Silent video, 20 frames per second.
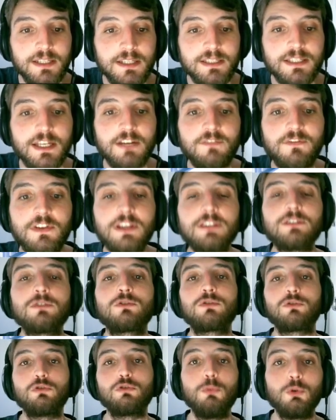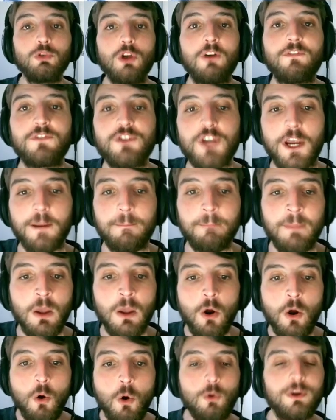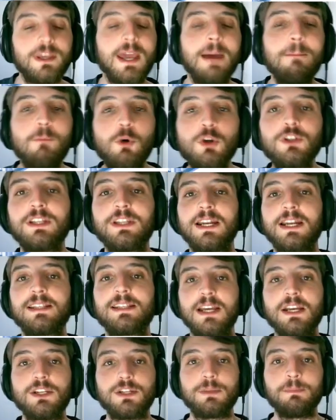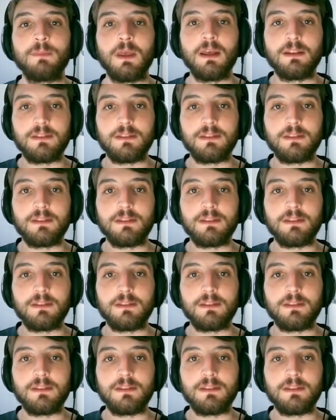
e serviços do mundo off-chain o que é muito interessante,